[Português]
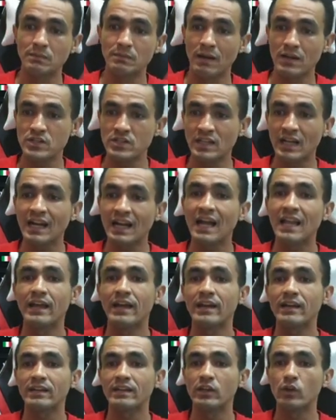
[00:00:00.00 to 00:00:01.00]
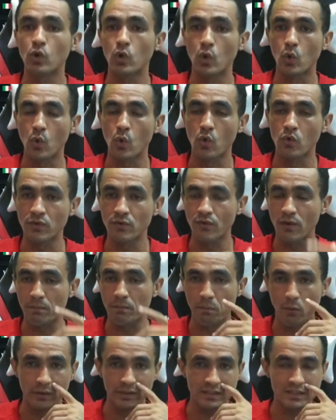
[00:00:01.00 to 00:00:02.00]
Imagina a galera que colocou FIFA
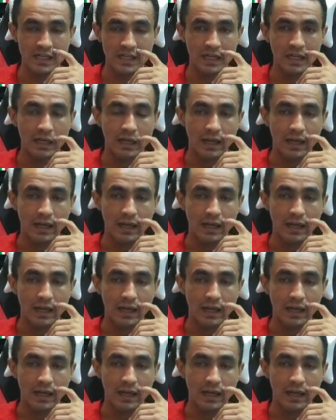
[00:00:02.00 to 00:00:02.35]
Points.